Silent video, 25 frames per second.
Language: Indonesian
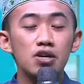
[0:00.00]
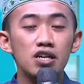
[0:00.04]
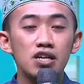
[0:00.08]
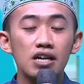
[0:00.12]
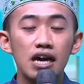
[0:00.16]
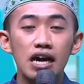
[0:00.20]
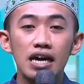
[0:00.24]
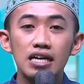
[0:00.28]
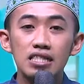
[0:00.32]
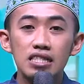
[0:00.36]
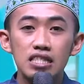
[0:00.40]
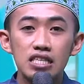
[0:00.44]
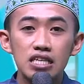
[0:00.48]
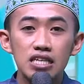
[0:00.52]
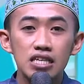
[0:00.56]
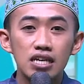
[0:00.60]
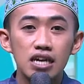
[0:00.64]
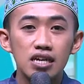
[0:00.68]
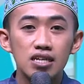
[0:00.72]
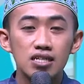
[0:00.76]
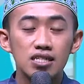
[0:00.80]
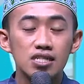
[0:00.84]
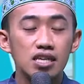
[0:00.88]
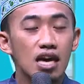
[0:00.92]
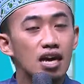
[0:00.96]

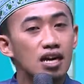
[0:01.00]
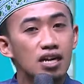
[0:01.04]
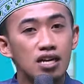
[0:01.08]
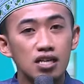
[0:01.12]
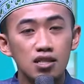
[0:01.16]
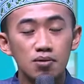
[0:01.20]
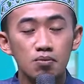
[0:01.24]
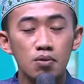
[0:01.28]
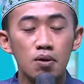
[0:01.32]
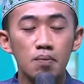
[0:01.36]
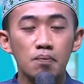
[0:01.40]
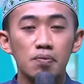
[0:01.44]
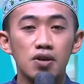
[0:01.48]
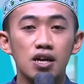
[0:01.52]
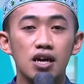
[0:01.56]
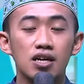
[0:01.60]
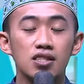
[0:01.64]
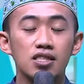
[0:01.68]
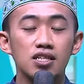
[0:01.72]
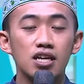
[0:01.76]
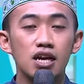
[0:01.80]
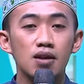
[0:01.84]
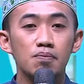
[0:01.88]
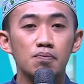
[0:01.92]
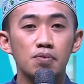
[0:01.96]
memperhatikan, sangat
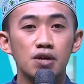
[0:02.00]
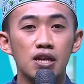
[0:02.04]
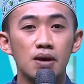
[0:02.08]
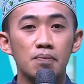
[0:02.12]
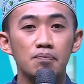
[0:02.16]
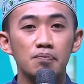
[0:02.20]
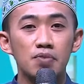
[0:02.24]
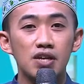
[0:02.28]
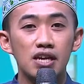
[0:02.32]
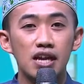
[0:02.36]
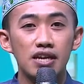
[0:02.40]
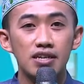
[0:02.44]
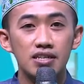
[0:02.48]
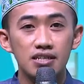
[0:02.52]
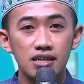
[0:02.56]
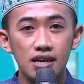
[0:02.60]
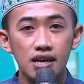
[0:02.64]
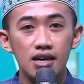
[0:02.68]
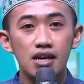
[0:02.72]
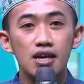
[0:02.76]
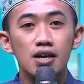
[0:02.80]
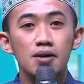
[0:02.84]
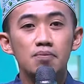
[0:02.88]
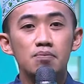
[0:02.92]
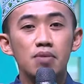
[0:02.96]
memperhatikan
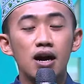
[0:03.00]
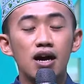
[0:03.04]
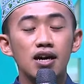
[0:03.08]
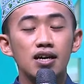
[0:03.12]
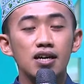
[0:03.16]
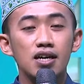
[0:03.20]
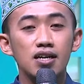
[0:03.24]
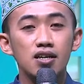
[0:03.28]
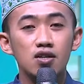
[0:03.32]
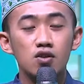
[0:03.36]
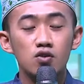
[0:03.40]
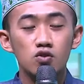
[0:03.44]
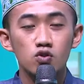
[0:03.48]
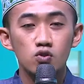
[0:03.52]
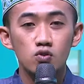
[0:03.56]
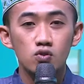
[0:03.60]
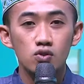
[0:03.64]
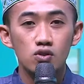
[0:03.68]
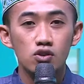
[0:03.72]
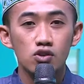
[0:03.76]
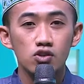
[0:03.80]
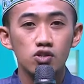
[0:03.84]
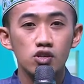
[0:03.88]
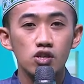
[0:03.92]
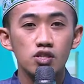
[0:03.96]
penampilannya. Bahkan
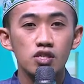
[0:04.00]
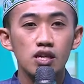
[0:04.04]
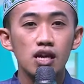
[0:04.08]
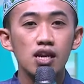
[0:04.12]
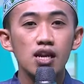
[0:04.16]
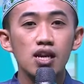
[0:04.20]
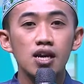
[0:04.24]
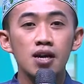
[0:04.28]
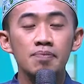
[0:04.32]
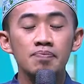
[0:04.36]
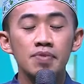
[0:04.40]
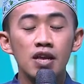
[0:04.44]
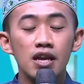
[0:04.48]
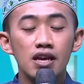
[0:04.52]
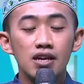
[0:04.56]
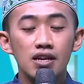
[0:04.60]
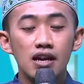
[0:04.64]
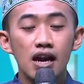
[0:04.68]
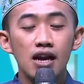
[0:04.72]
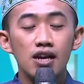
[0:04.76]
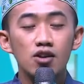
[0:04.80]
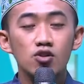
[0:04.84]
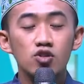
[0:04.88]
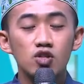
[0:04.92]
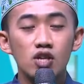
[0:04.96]
Rasulullah SAW
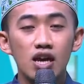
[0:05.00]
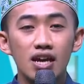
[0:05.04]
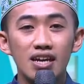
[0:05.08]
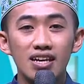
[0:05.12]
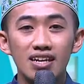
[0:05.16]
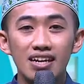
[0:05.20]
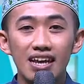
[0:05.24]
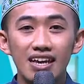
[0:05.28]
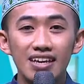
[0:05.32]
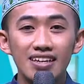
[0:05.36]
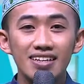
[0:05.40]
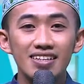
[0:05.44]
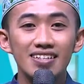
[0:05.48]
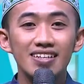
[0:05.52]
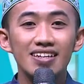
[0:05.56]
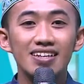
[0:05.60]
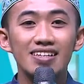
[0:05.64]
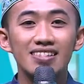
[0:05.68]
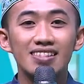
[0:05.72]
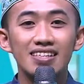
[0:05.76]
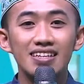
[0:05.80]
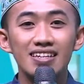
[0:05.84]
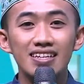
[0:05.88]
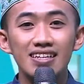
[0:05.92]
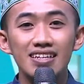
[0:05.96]
kalau seandainya
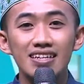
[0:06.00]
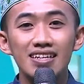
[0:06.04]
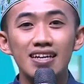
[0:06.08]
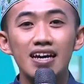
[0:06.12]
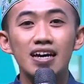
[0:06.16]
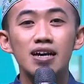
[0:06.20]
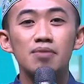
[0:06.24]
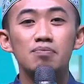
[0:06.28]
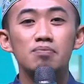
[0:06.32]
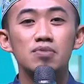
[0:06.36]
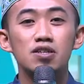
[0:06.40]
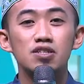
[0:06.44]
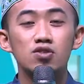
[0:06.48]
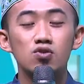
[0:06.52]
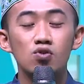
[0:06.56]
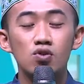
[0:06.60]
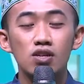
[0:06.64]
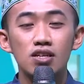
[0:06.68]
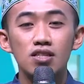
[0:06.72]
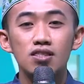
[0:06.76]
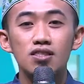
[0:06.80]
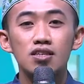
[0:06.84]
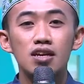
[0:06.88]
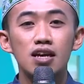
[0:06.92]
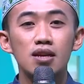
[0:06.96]
tidak
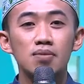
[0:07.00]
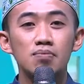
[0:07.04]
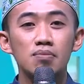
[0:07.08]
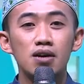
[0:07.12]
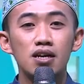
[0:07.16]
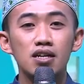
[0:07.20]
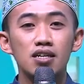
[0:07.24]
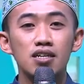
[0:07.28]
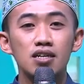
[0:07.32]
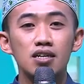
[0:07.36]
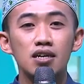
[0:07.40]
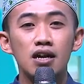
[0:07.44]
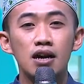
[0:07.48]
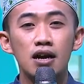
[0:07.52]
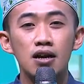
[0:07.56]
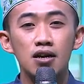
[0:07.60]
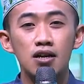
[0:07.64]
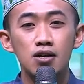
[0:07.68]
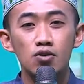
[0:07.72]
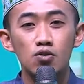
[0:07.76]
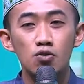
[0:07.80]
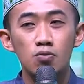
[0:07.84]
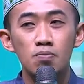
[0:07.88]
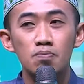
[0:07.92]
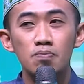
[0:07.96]
menyulitkan bagi
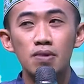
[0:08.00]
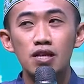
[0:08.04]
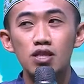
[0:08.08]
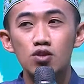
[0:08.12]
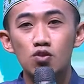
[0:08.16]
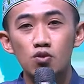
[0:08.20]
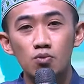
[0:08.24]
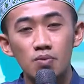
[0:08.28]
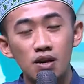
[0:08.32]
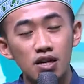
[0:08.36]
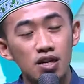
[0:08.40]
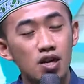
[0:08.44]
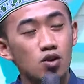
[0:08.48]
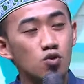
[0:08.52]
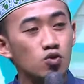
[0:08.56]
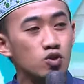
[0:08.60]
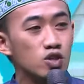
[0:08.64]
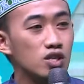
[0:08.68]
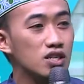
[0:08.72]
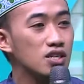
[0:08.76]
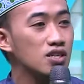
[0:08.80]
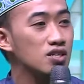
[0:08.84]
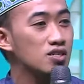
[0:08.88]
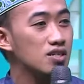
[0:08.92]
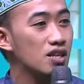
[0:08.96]
eh, umatku maka aku
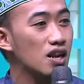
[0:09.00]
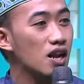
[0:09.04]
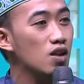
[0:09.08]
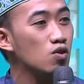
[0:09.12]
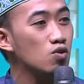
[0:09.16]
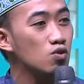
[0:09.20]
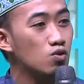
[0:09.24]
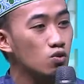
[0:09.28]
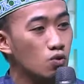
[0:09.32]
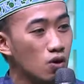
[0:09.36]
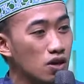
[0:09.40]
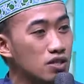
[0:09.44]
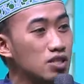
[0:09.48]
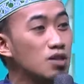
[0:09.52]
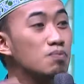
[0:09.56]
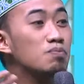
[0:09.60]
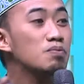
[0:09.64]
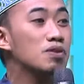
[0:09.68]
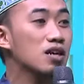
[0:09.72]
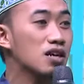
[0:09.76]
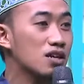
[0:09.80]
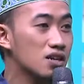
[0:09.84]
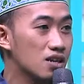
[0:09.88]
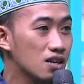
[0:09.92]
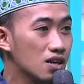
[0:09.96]
selalu
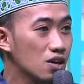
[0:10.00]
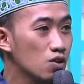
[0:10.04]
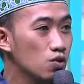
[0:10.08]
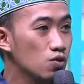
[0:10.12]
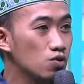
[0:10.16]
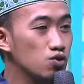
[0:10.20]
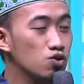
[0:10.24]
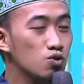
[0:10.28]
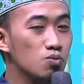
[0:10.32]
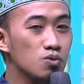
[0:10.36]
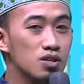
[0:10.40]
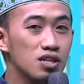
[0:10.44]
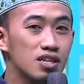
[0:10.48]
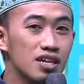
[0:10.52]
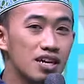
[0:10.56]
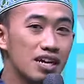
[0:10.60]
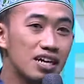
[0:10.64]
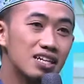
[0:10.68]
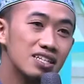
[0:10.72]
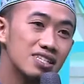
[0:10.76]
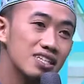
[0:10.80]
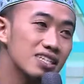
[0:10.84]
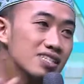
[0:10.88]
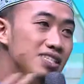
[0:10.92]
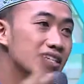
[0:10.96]
kuwajibkan untuk
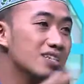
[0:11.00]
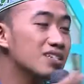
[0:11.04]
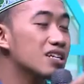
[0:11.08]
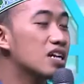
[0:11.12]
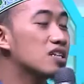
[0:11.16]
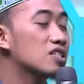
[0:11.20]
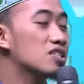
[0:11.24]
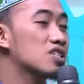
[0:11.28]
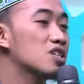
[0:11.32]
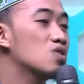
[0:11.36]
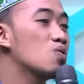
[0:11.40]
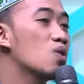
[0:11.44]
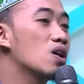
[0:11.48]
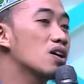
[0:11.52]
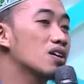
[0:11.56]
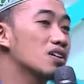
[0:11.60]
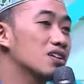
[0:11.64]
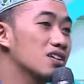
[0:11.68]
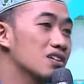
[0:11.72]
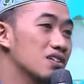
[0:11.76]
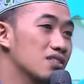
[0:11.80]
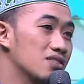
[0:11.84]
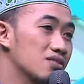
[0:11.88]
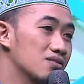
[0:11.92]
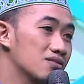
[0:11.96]
menyediakan sisir dan siwak
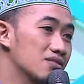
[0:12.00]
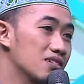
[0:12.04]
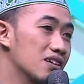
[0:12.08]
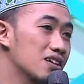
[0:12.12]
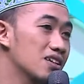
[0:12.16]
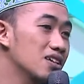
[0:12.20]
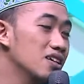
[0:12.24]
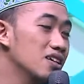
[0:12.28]
gitu. Masya Jadi